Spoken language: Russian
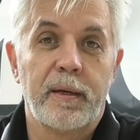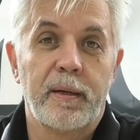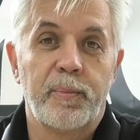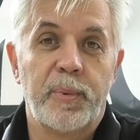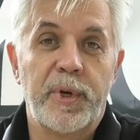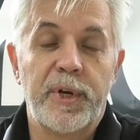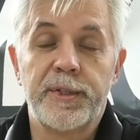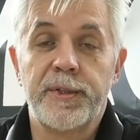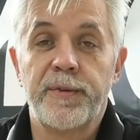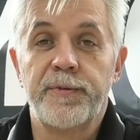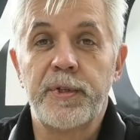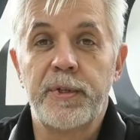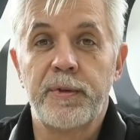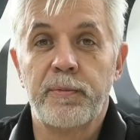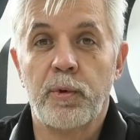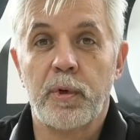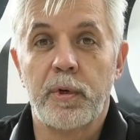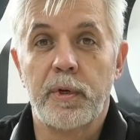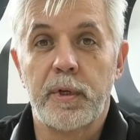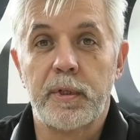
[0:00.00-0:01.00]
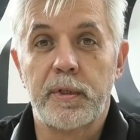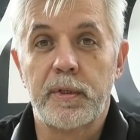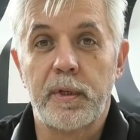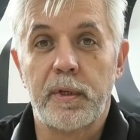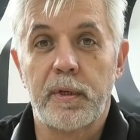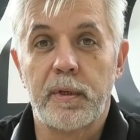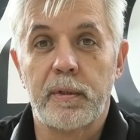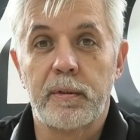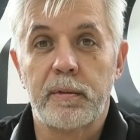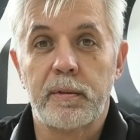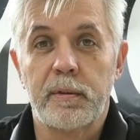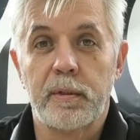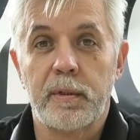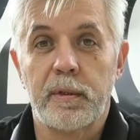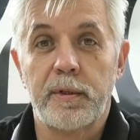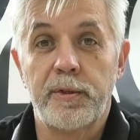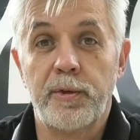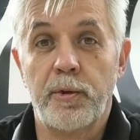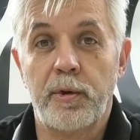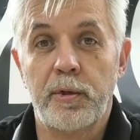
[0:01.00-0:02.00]
Прежде всего, это
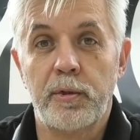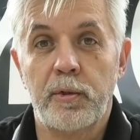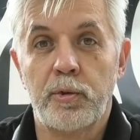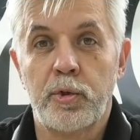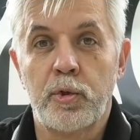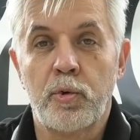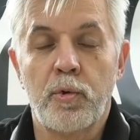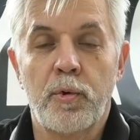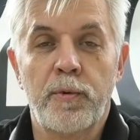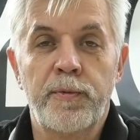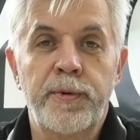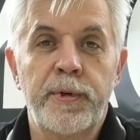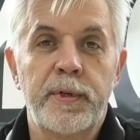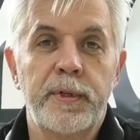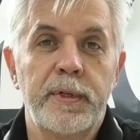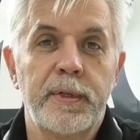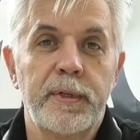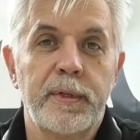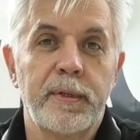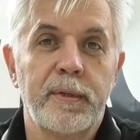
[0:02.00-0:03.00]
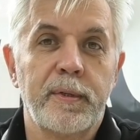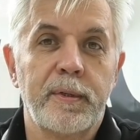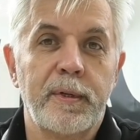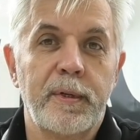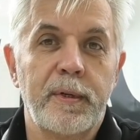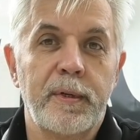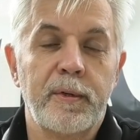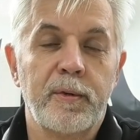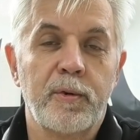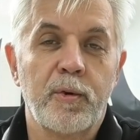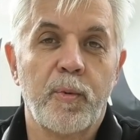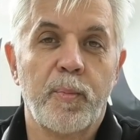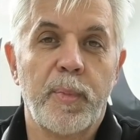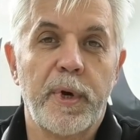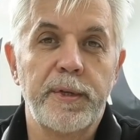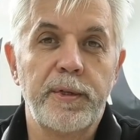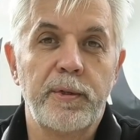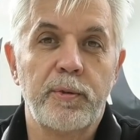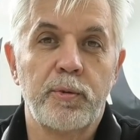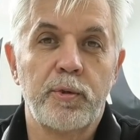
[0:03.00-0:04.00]
э, Юрий Лужков –
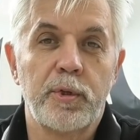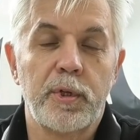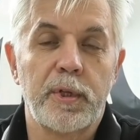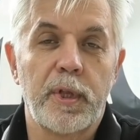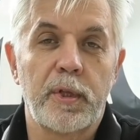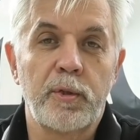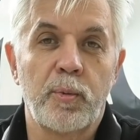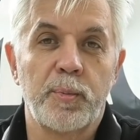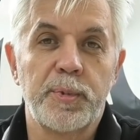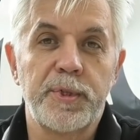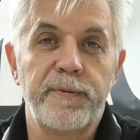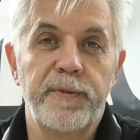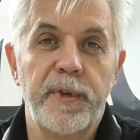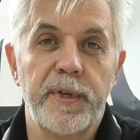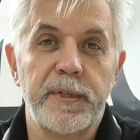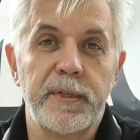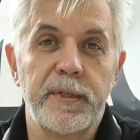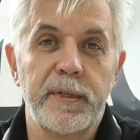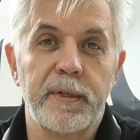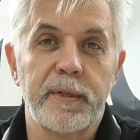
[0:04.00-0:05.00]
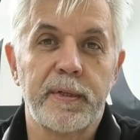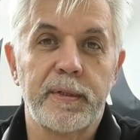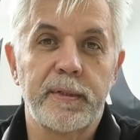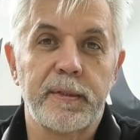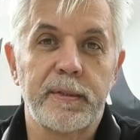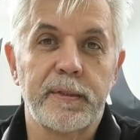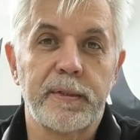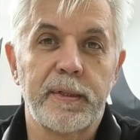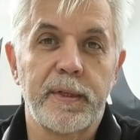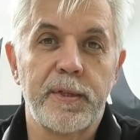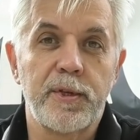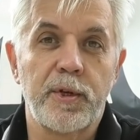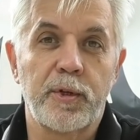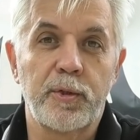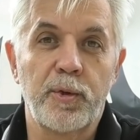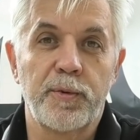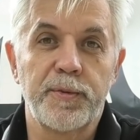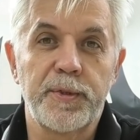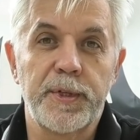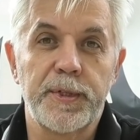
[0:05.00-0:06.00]
Оба они уже на том свете на
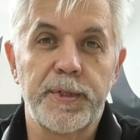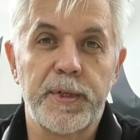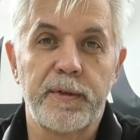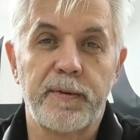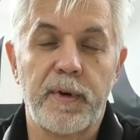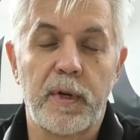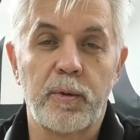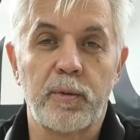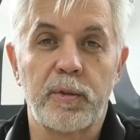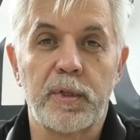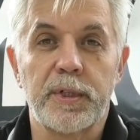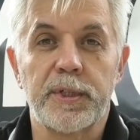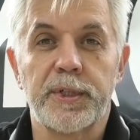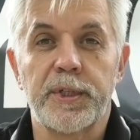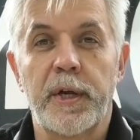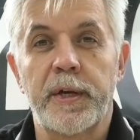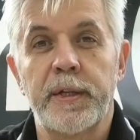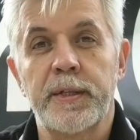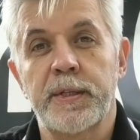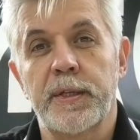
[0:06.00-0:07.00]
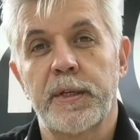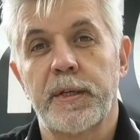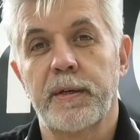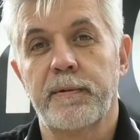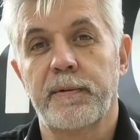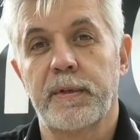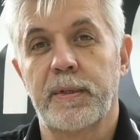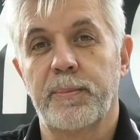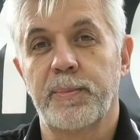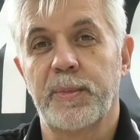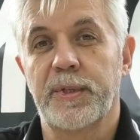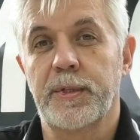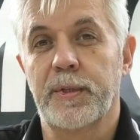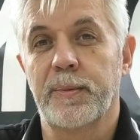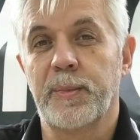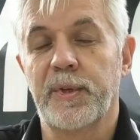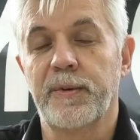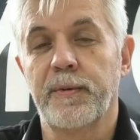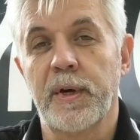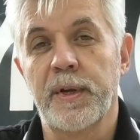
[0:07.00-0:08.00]
чертовских сковородках жарятся, я в этом не
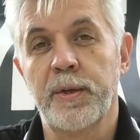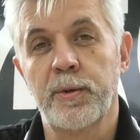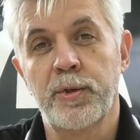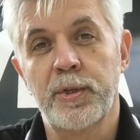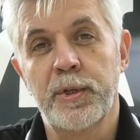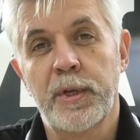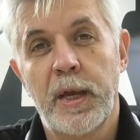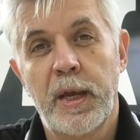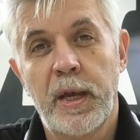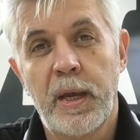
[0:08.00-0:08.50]
сомневаюсь,